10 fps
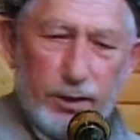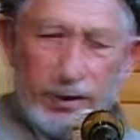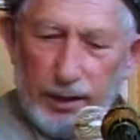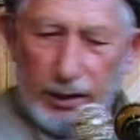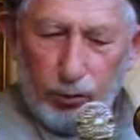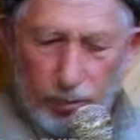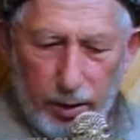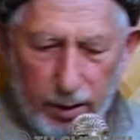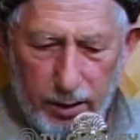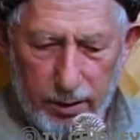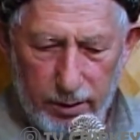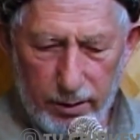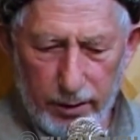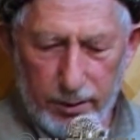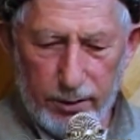Итак, я прочел то,
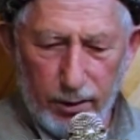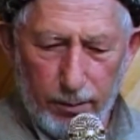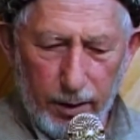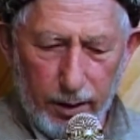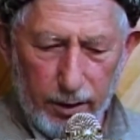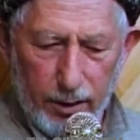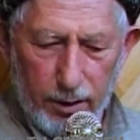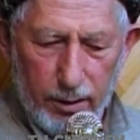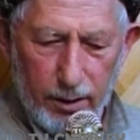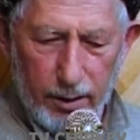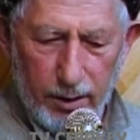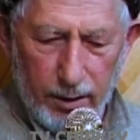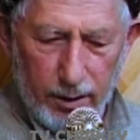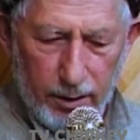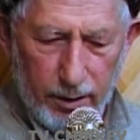что велел Устаз,
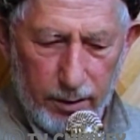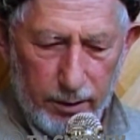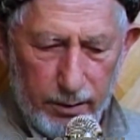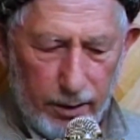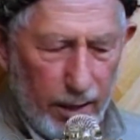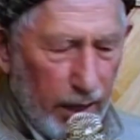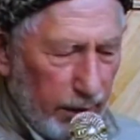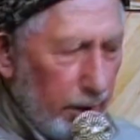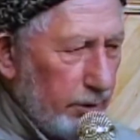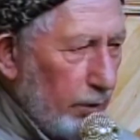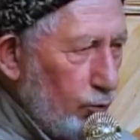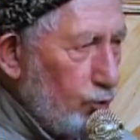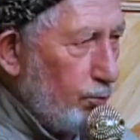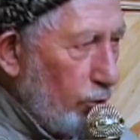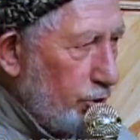и в действительности,
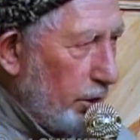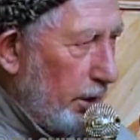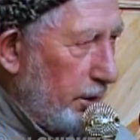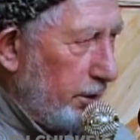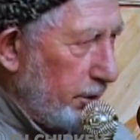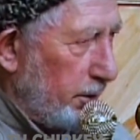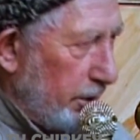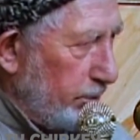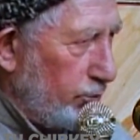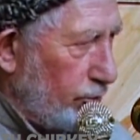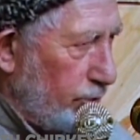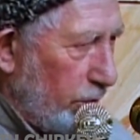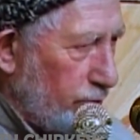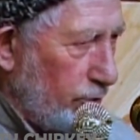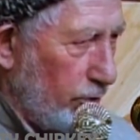вы поверьте, я вам здесь не
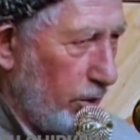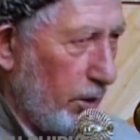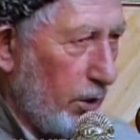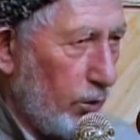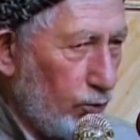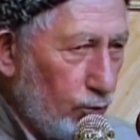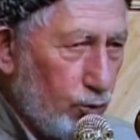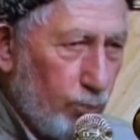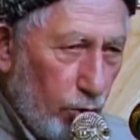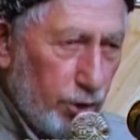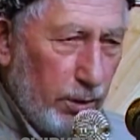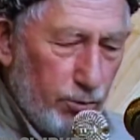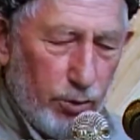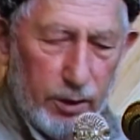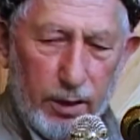вру. Поверьте, если
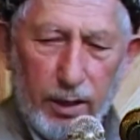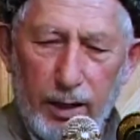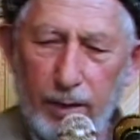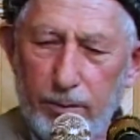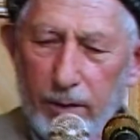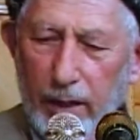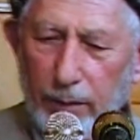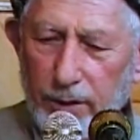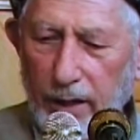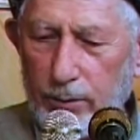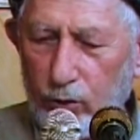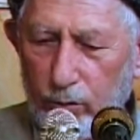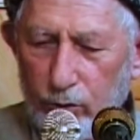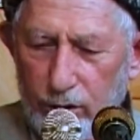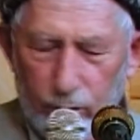бы это Ихья не прочел,
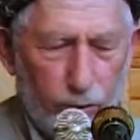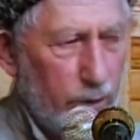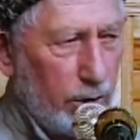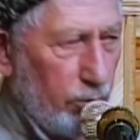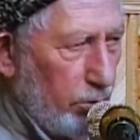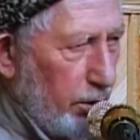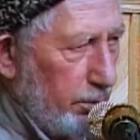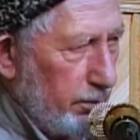я бы пропал.